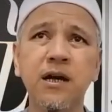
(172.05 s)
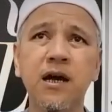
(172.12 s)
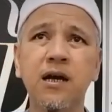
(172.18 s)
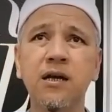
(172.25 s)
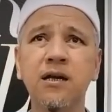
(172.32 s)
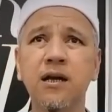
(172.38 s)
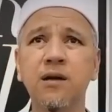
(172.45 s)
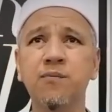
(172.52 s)

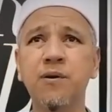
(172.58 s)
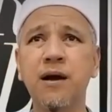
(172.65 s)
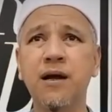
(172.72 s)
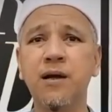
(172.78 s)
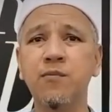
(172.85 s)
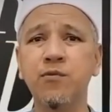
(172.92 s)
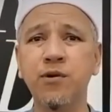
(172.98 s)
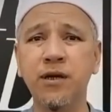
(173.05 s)
nggak kenal
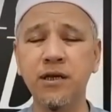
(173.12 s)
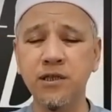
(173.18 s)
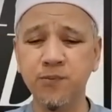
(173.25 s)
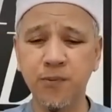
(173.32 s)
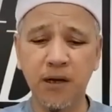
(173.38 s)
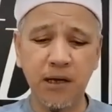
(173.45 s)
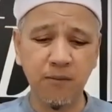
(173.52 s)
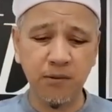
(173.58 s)
bahkan mungkin
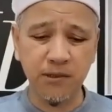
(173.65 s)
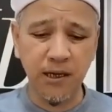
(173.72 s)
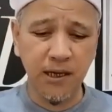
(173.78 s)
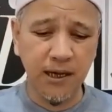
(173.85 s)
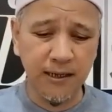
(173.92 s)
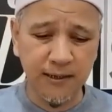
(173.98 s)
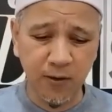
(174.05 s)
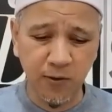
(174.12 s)
sebagian
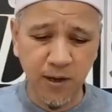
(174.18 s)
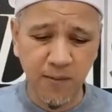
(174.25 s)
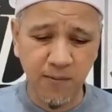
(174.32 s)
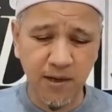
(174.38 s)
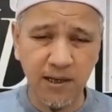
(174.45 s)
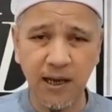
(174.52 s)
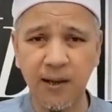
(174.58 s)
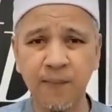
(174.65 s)
besar nggak tahu
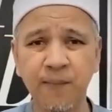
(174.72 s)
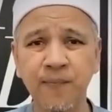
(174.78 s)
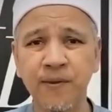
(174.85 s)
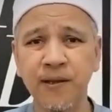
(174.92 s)
namanya.